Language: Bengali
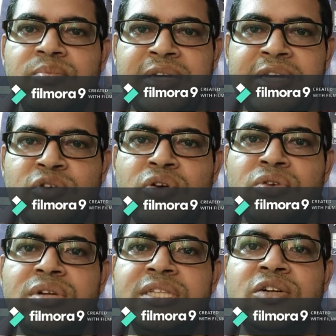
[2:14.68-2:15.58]
নিরীক্ষণ
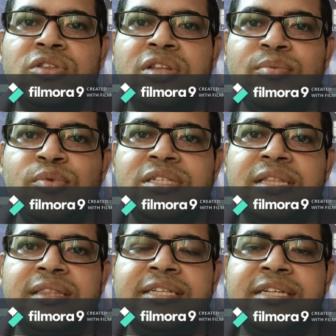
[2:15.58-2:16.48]
করে যে কথাটা
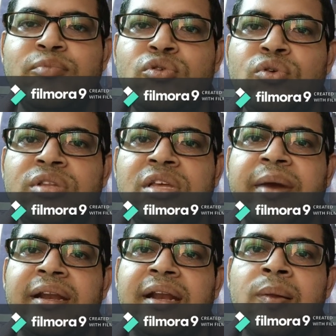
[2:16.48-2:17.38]
বলেছেন সেটা ভুল হতেই
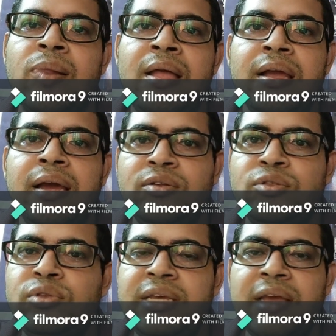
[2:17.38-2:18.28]
পারে না কারণ
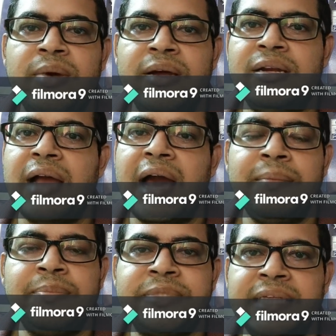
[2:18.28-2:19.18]
তিনি আমাকে
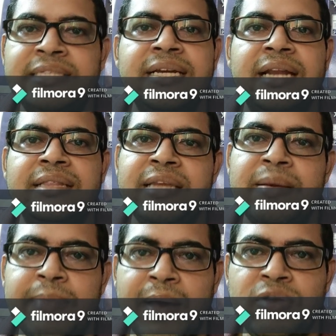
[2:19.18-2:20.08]
খারাপ চাইছেন না তিনি
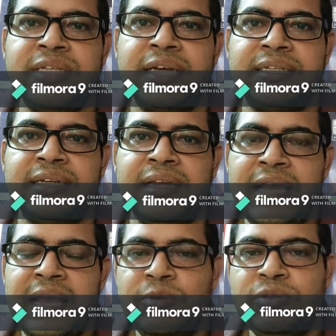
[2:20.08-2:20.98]
আমার ভালোই চাইছেন
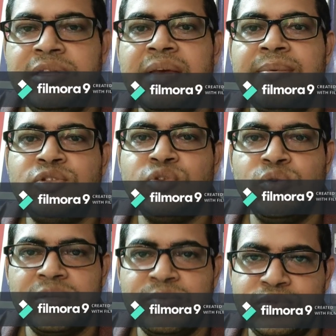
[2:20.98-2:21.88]
এবং তিনি আমার
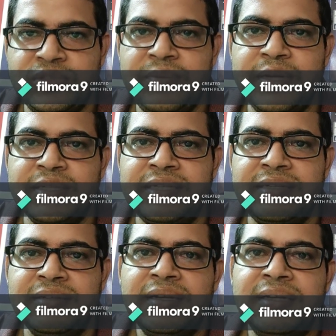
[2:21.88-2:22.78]
যোগ্যতা বুঝতেই পেরেছেন
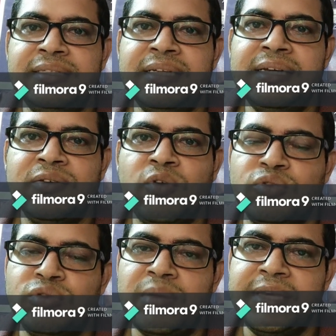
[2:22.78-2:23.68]
যে
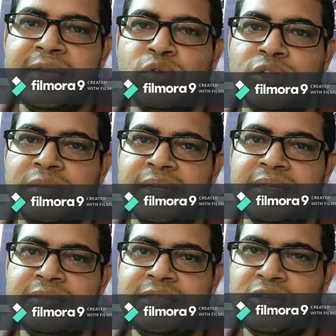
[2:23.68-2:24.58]
কতটা আমি কি করতে পারি
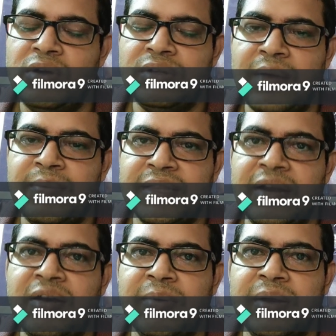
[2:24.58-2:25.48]
শিক্ষক আমার
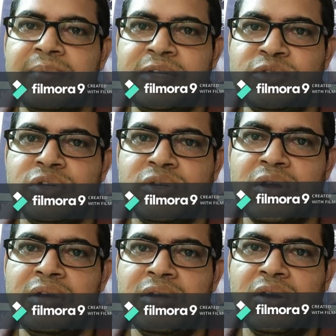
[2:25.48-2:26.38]
দ্বারা হবে না বা টিউশন
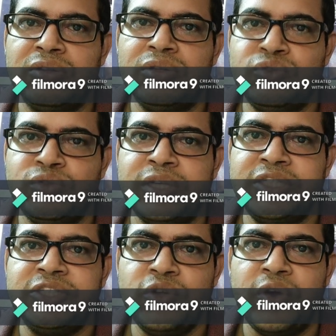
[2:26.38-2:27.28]
করা অতটা সোজা
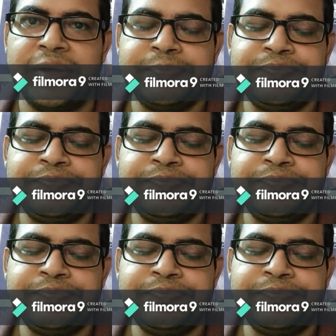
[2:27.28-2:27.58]
জিনিস নয়